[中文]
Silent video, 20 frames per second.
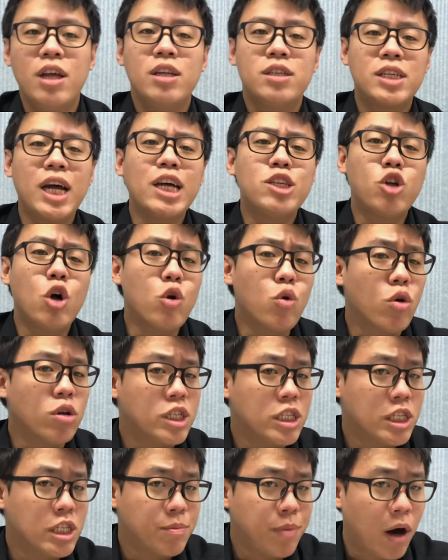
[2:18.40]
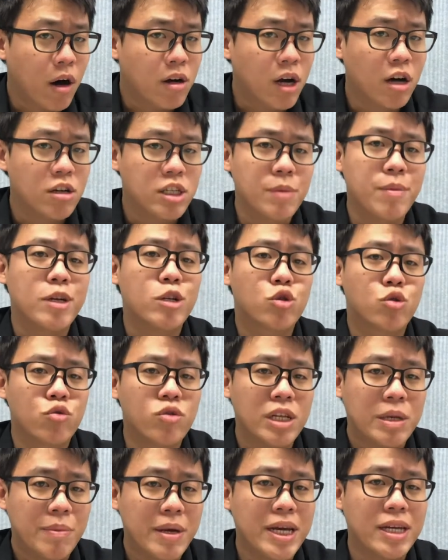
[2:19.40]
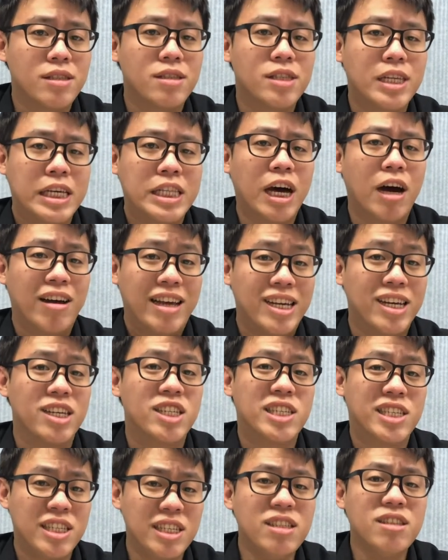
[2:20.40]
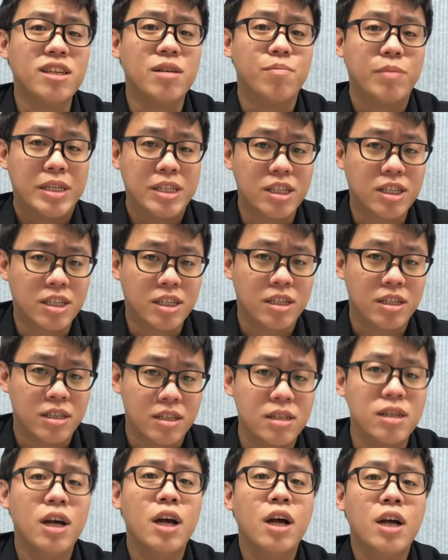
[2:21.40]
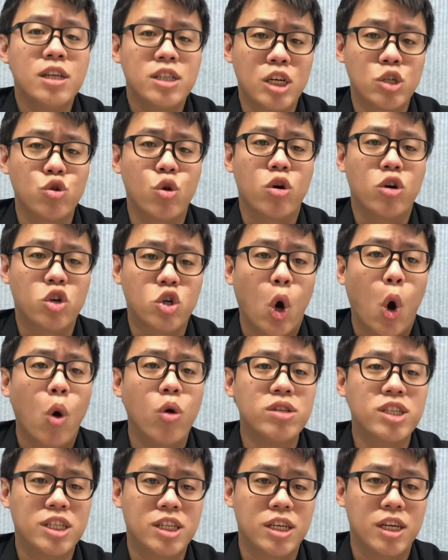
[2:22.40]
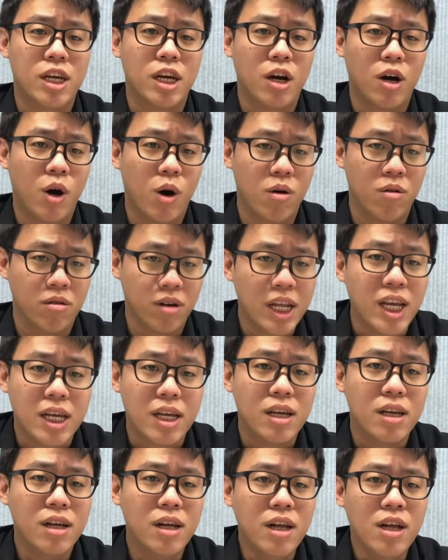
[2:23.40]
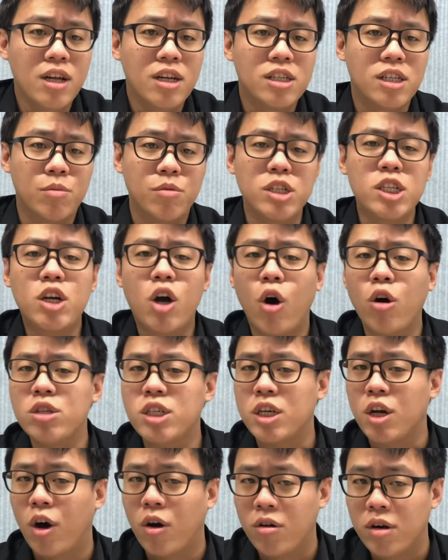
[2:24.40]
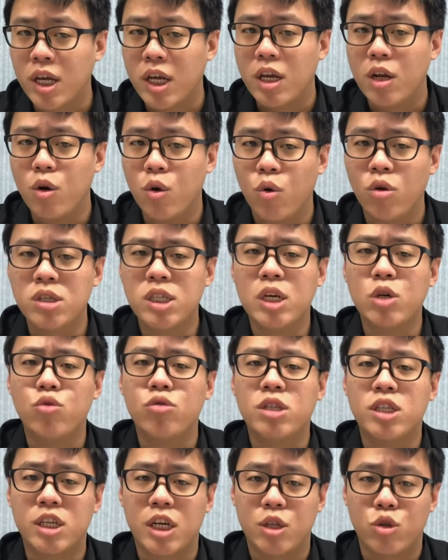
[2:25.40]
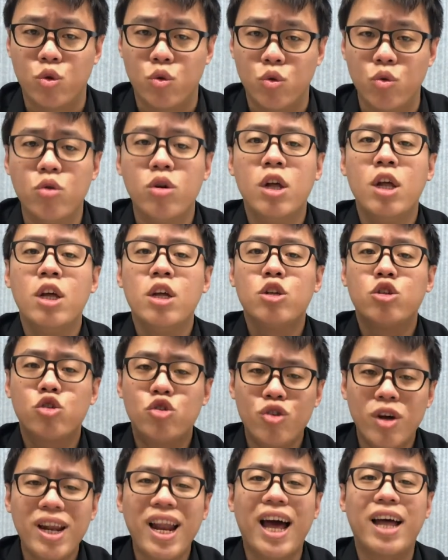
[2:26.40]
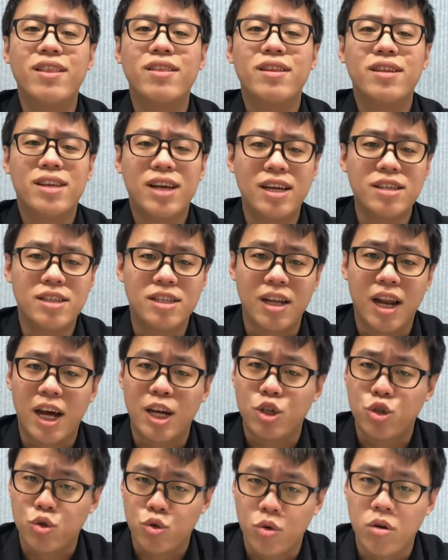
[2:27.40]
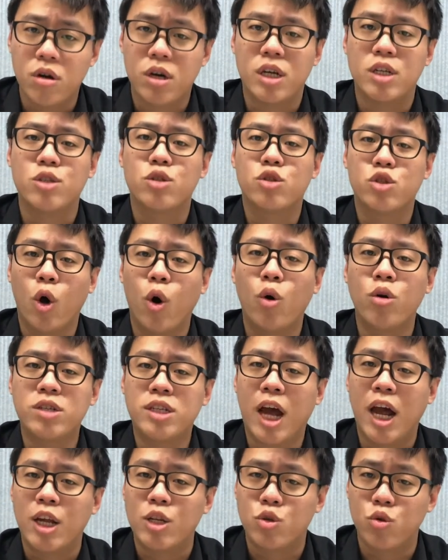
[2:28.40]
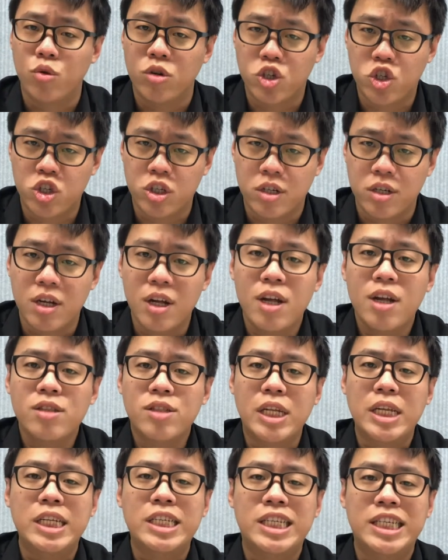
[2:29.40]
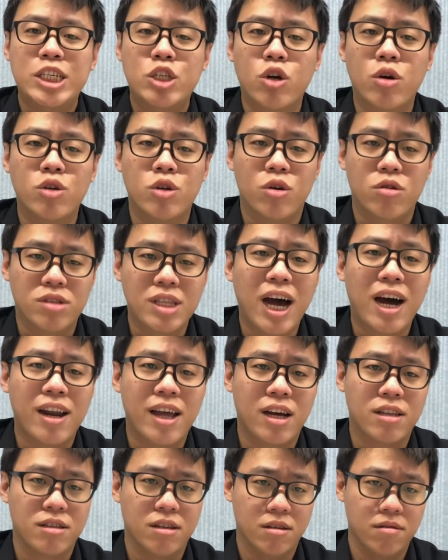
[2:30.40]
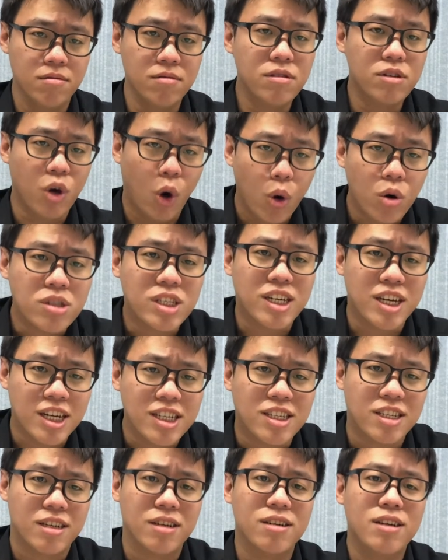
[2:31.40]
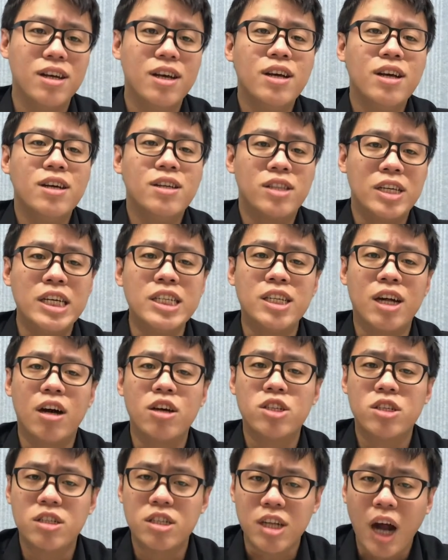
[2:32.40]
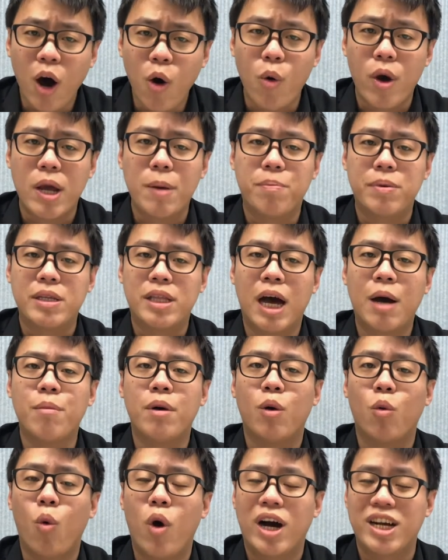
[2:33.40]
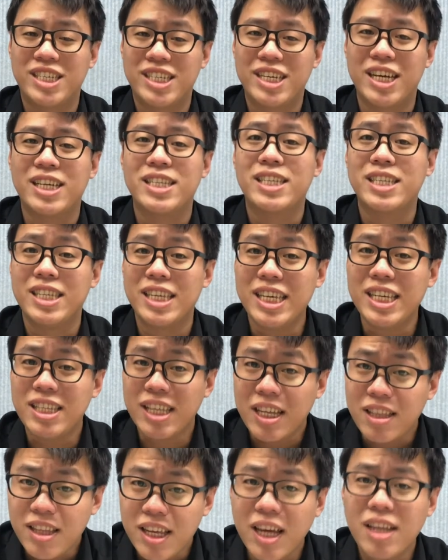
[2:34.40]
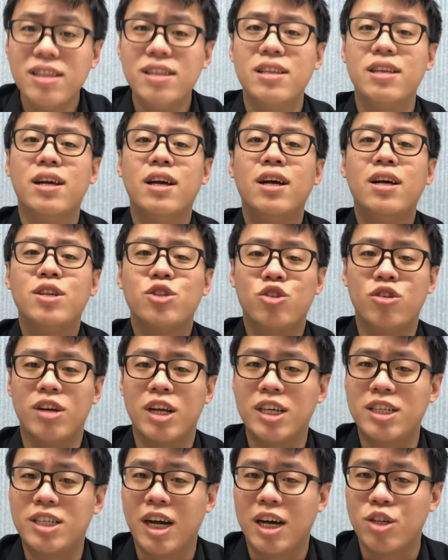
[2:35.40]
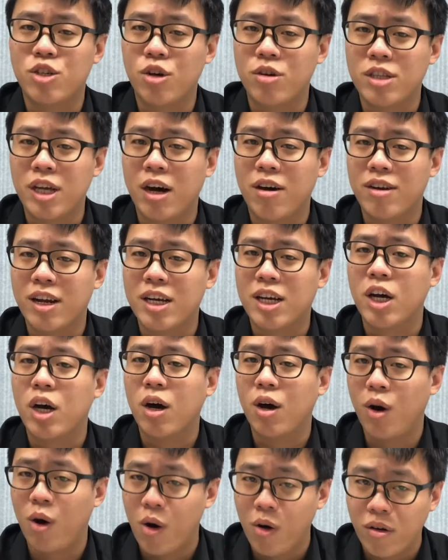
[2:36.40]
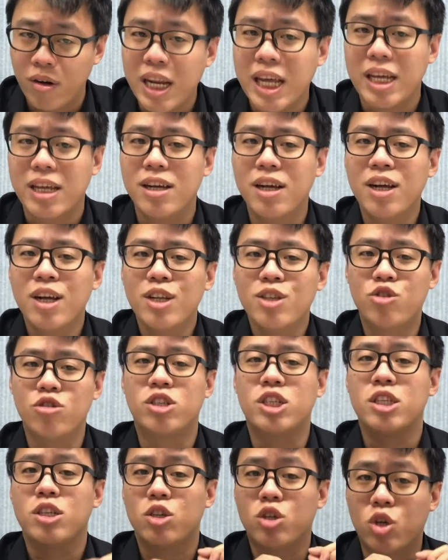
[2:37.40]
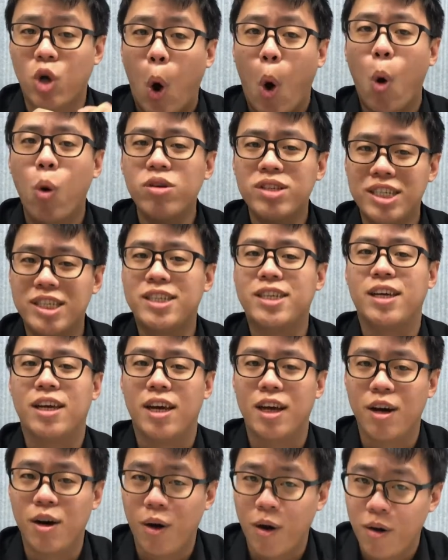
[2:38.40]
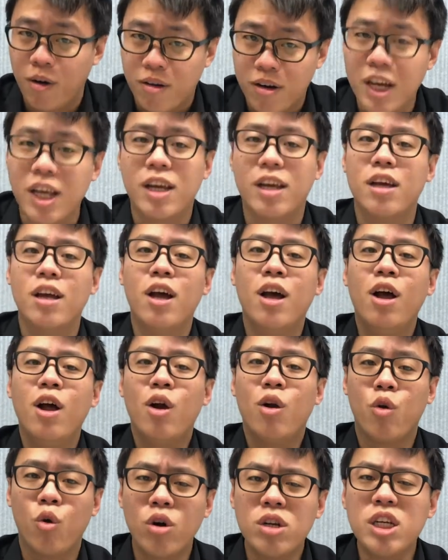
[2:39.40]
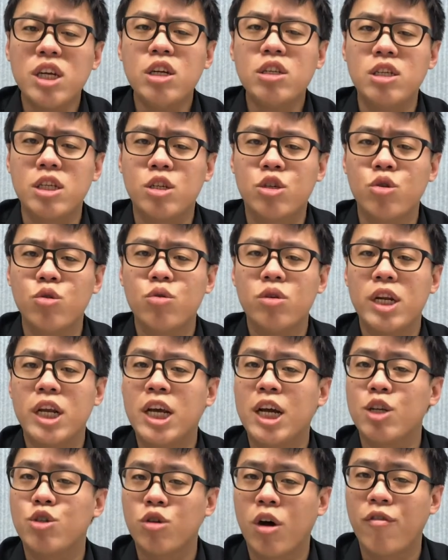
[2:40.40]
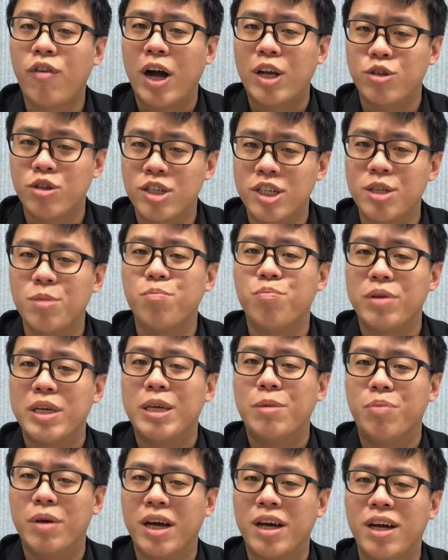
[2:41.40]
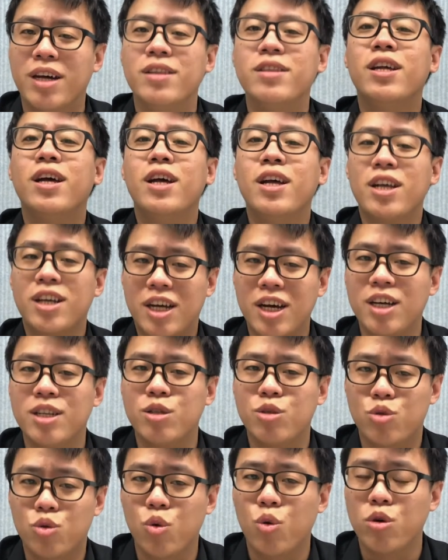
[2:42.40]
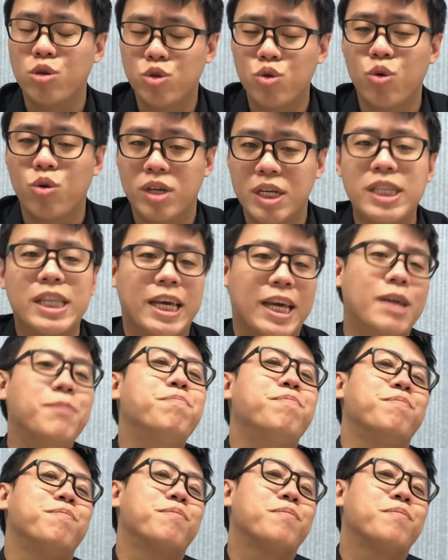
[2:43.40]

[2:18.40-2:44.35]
在中国经济报告这本书里面提到一个新的名词，叫做“苟且红利”。什么是苟且红利？罗振宇解读：虽然看起来所有人都在做事，但是其中有大量的苟且者。你只要稍微比他们往前一点点，就能享受到那个红利，就是苟且红利。罗振宇指出，另一个说法就是比别人更多做一点。